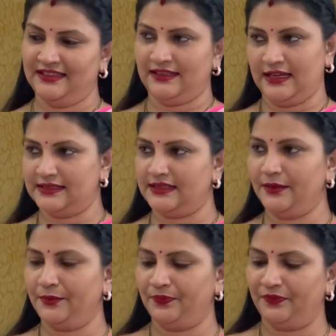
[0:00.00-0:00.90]
లాస్ట్
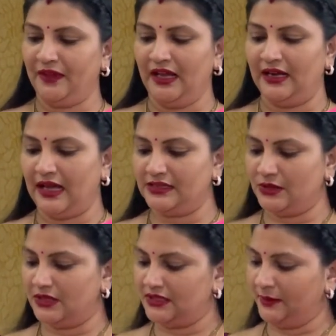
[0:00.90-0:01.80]
లాస్ట్
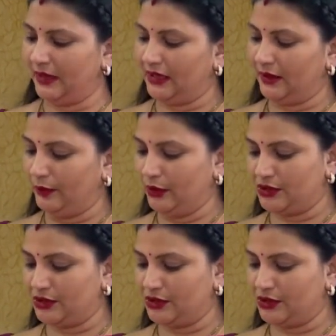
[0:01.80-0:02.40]
వచ్చేసి మనకి బ్లూ